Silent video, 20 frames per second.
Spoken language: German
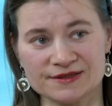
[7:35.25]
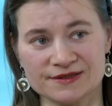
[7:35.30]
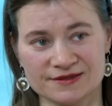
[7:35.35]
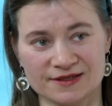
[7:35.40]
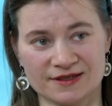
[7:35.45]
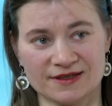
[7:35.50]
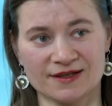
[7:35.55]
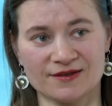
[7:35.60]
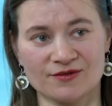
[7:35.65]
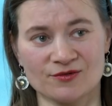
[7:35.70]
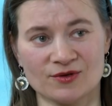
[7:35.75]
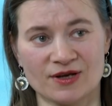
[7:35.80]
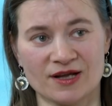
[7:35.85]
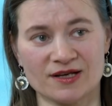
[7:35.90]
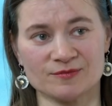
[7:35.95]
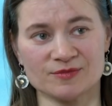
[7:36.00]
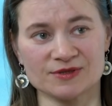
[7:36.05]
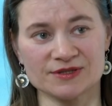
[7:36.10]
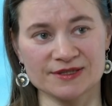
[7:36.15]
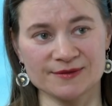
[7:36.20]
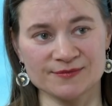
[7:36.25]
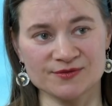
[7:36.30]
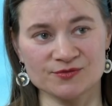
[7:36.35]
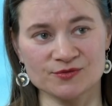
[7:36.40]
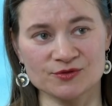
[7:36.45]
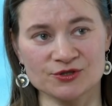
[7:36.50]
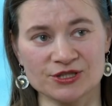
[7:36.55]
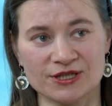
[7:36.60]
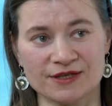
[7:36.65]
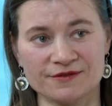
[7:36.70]
internationale
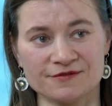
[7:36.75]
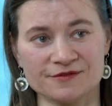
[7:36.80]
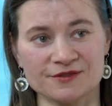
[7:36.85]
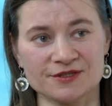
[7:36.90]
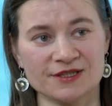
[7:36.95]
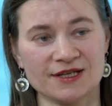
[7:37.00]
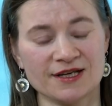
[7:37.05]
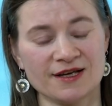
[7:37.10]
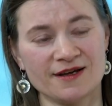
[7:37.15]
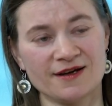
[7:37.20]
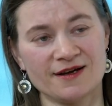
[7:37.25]
Betriebswirtschaft.